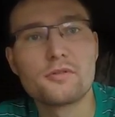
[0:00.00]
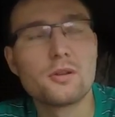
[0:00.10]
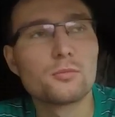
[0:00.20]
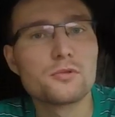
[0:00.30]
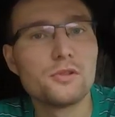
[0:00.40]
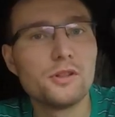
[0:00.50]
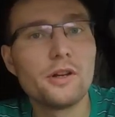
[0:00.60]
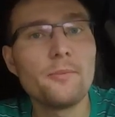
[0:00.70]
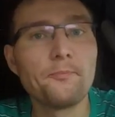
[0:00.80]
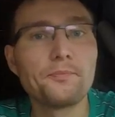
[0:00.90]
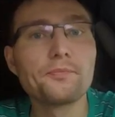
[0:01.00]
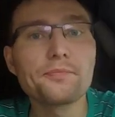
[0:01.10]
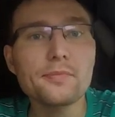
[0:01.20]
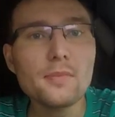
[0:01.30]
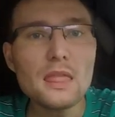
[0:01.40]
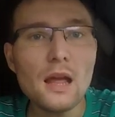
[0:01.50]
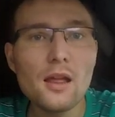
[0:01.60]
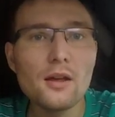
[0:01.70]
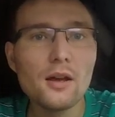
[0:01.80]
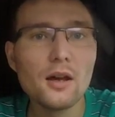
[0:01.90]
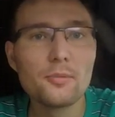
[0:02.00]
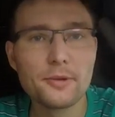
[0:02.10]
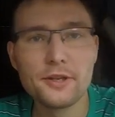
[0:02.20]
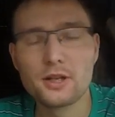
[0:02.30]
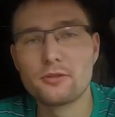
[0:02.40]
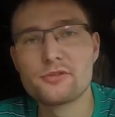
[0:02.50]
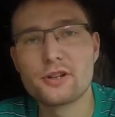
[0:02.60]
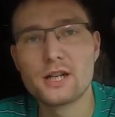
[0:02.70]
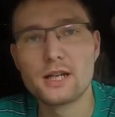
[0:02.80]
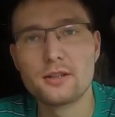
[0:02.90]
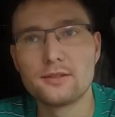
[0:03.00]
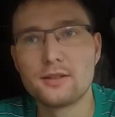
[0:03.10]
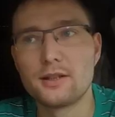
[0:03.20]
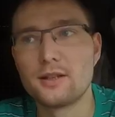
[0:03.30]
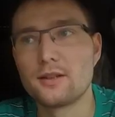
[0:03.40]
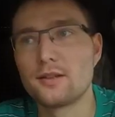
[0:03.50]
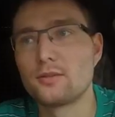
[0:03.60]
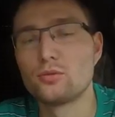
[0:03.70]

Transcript: всем друзья! А, приехал вчера, на,